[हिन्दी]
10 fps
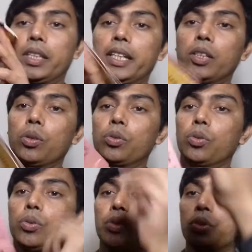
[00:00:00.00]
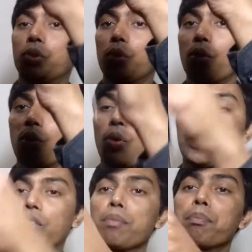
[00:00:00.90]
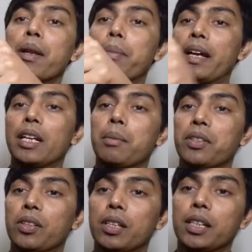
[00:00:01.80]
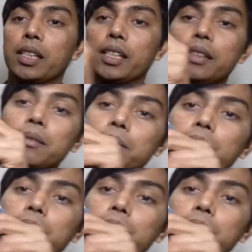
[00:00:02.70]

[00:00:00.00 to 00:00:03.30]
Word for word: देखिए दोस्तों जो लोग सिंपल पहनना पसंद करते हैं